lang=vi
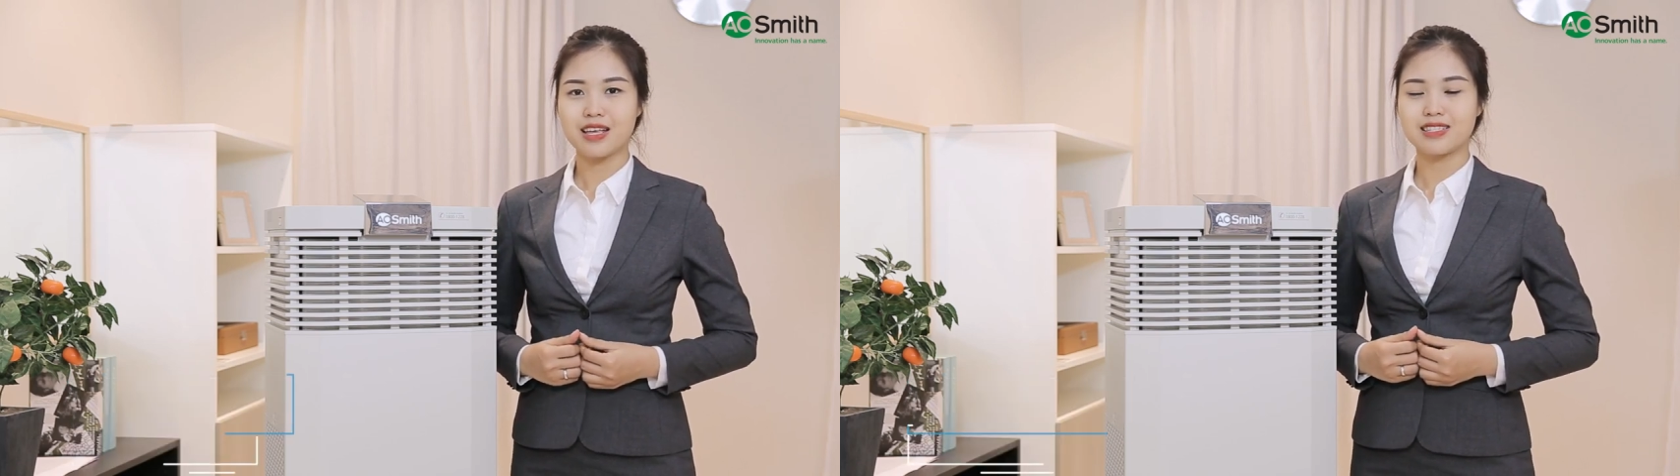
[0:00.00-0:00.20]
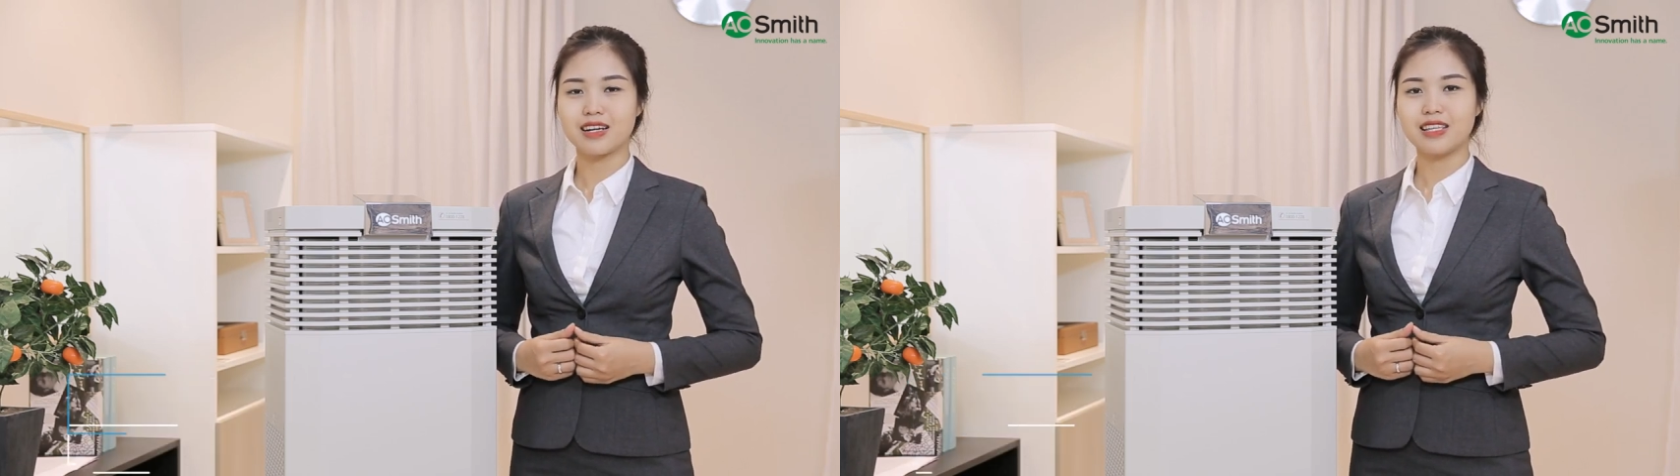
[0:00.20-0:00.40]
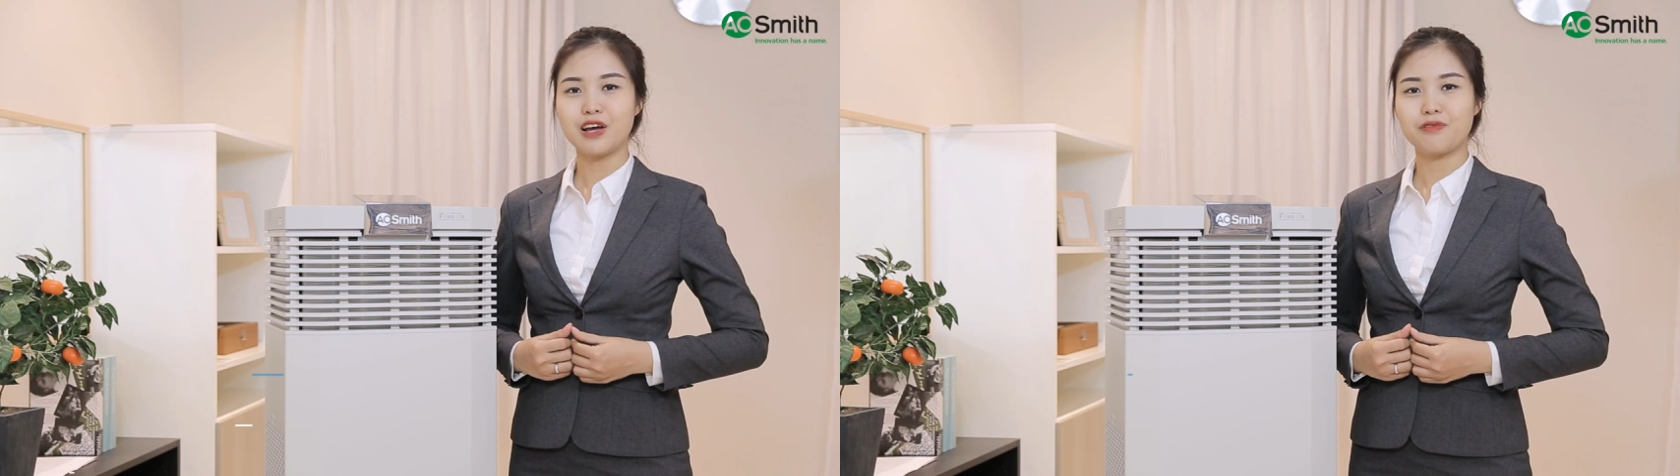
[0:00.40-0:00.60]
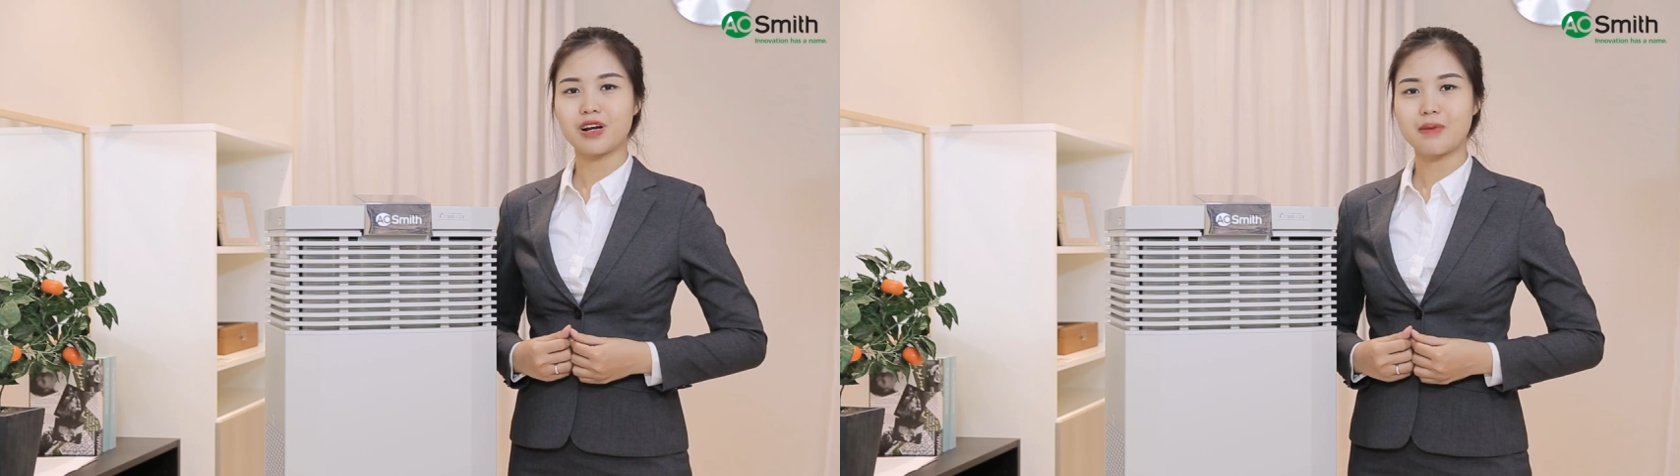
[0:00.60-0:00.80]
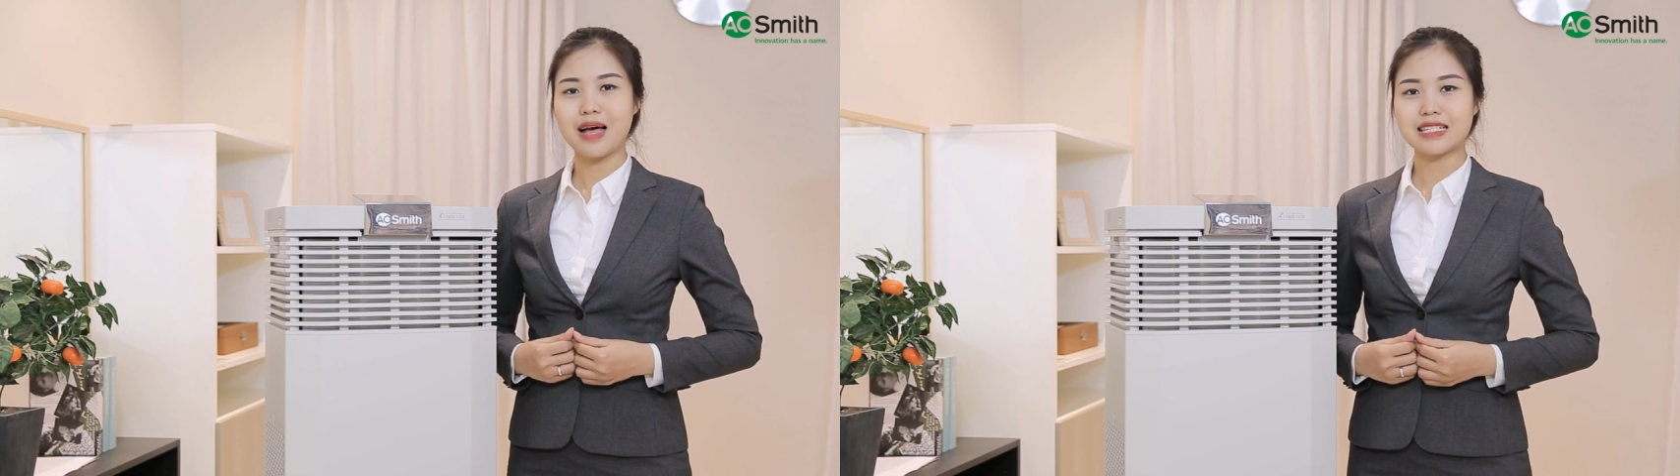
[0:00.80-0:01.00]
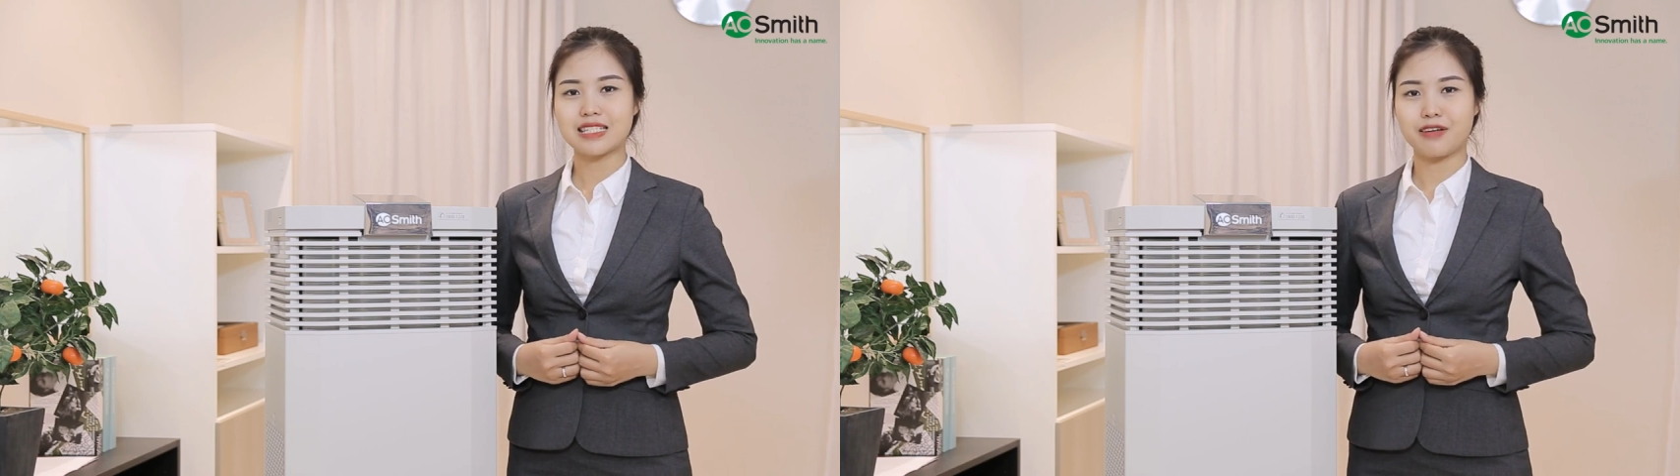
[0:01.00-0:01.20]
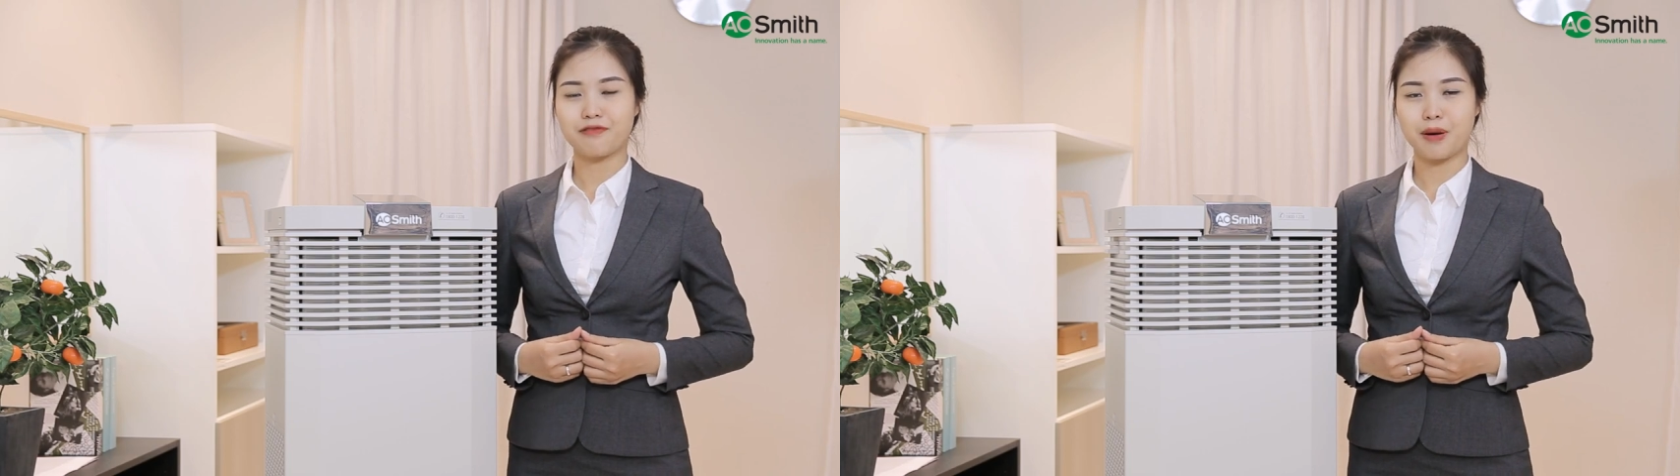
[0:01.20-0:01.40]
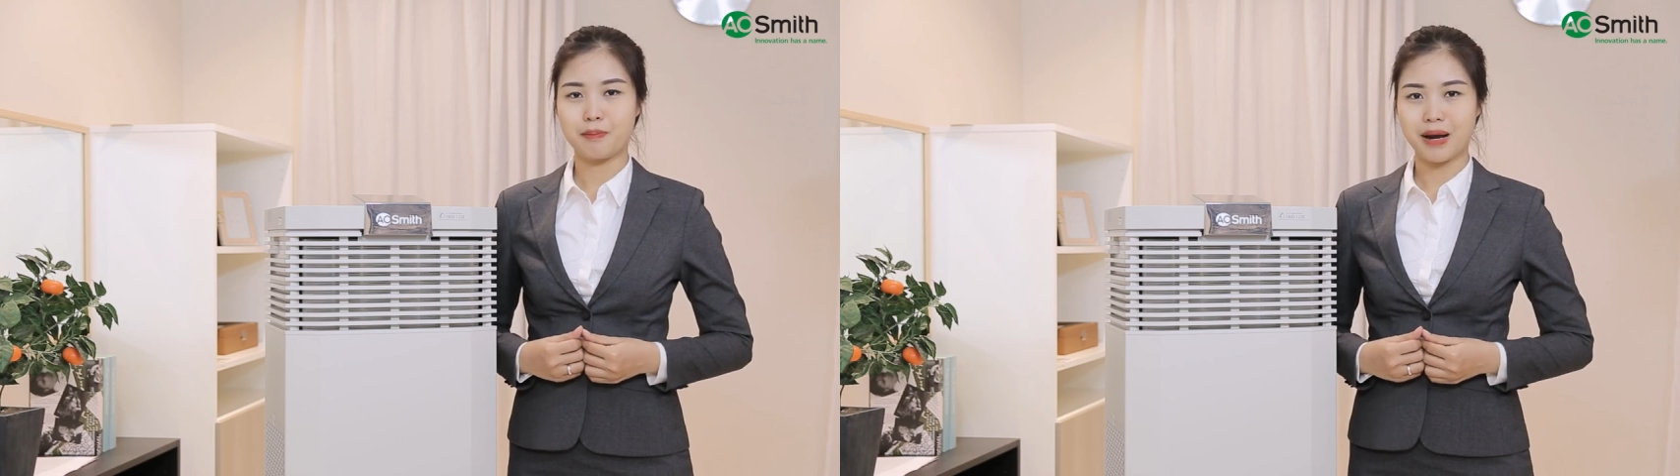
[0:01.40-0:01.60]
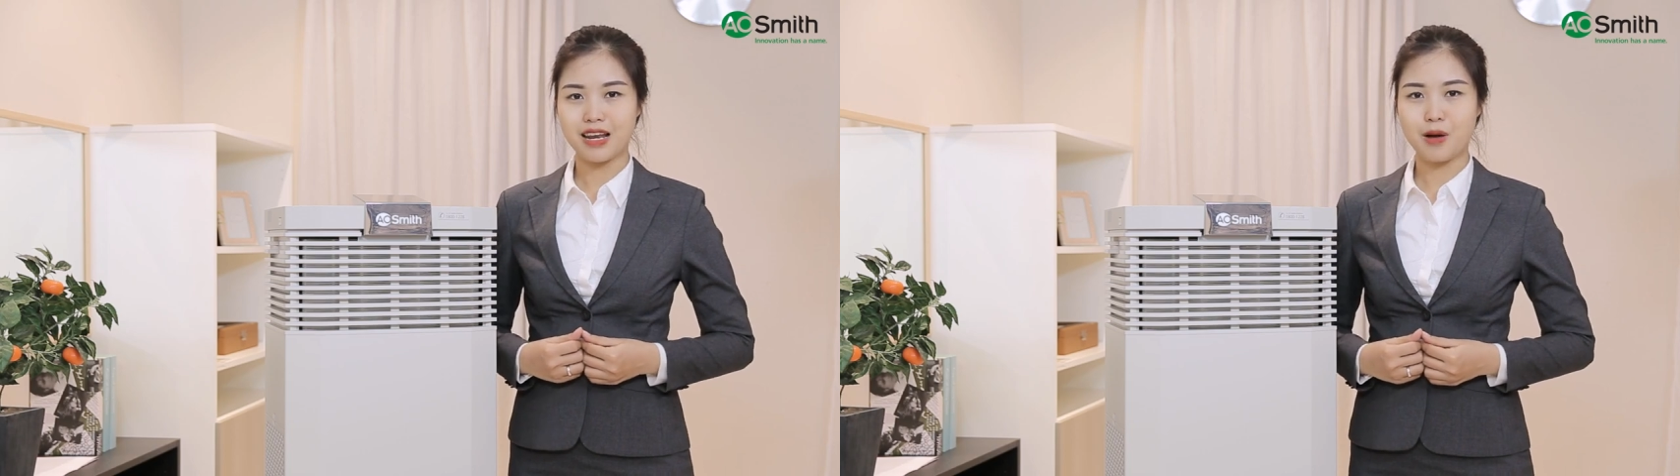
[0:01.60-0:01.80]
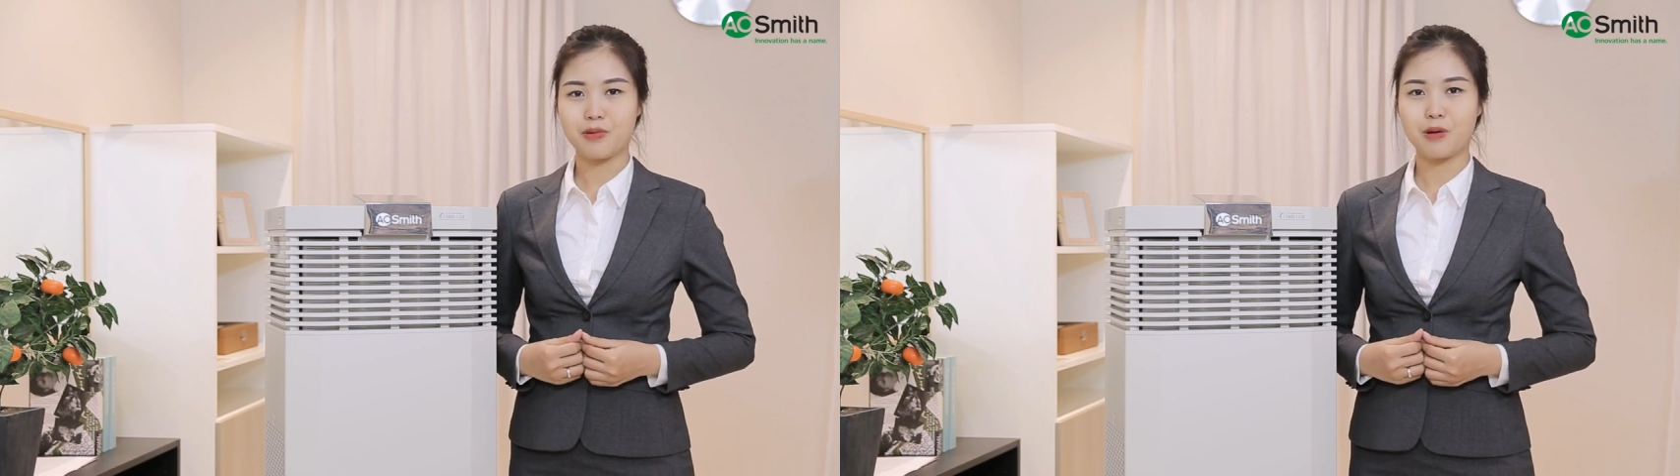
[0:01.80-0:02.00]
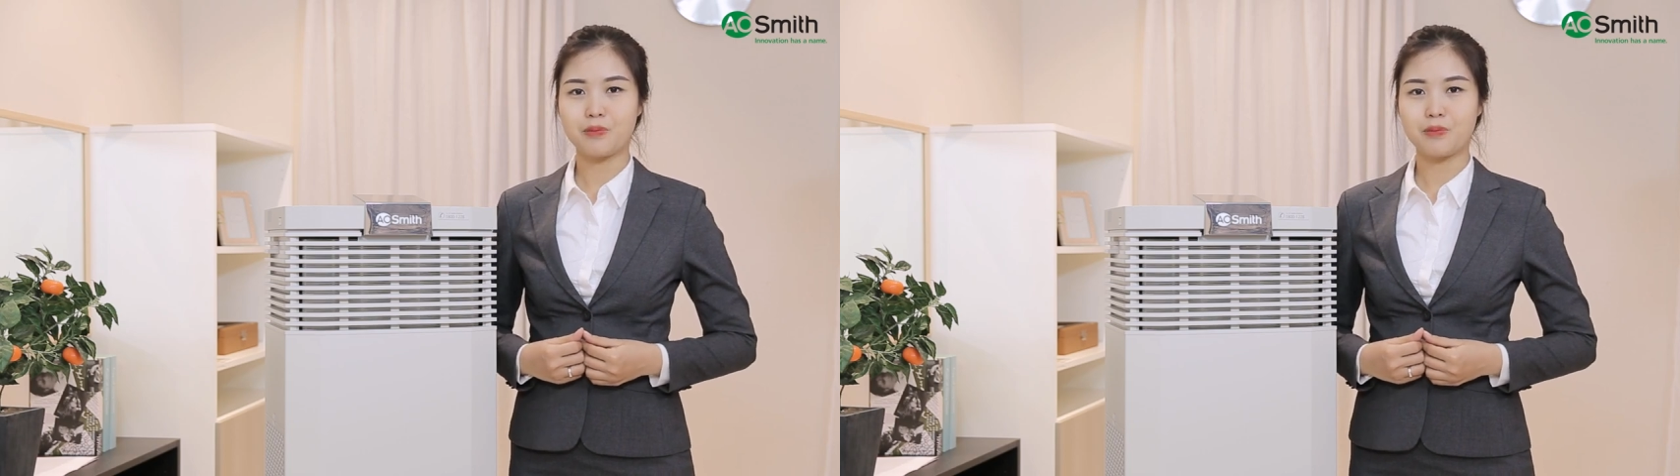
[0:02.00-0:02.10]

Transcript: giới thiệu với các bạn sản phẩm máy lọc